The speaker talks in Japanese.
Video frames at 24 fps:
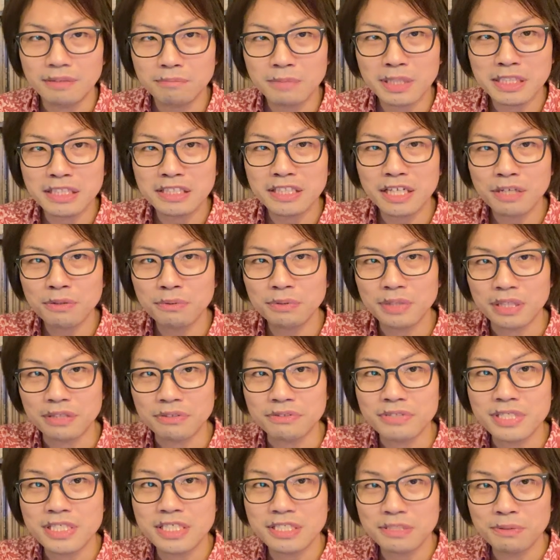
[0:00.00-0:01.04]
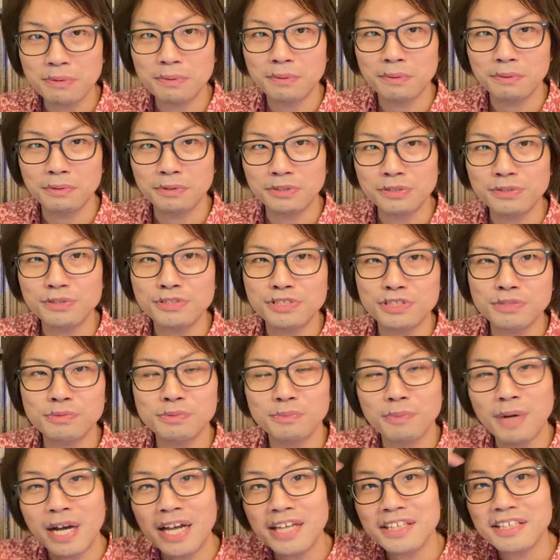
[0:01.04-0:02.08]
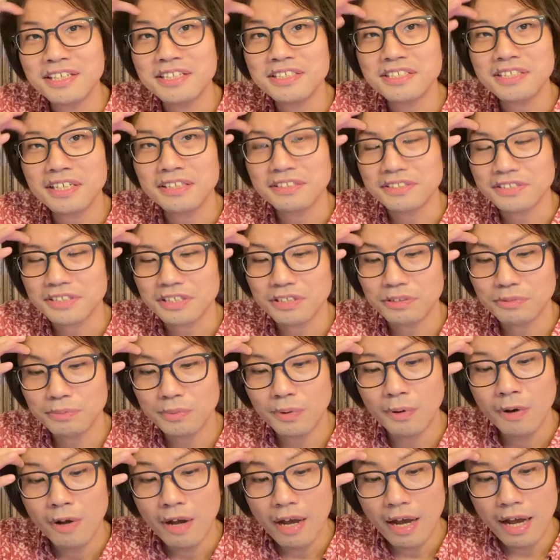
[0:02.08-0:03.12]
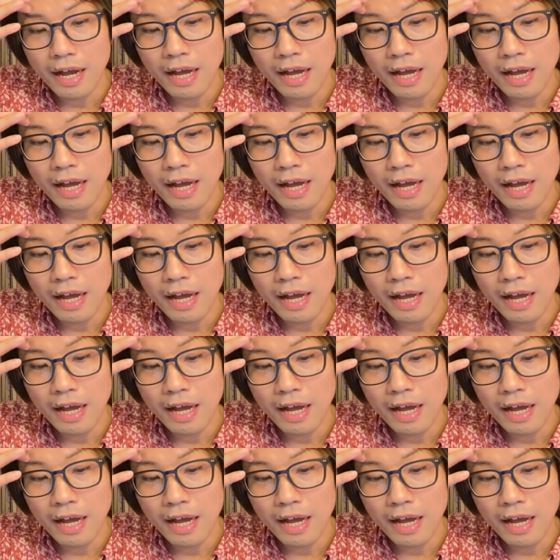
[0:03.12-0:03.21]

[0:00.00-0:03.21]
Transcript: まあ、似たような類似の ユーチューブ も拝見したんですけども、